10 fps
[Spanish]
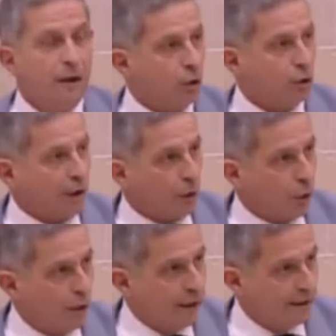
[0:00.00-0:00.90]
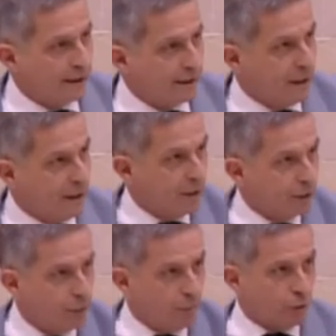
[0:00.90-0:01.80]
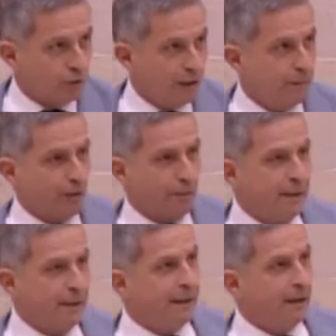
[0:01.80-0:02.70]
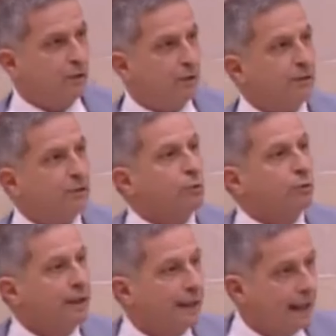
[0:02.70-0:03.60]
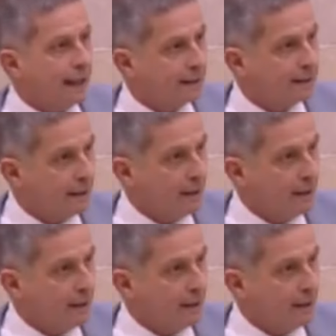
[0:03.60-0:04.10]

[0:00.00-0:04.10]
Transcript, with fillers: Los ecologistas somos los del medio ambiente y los demás somos ilegales.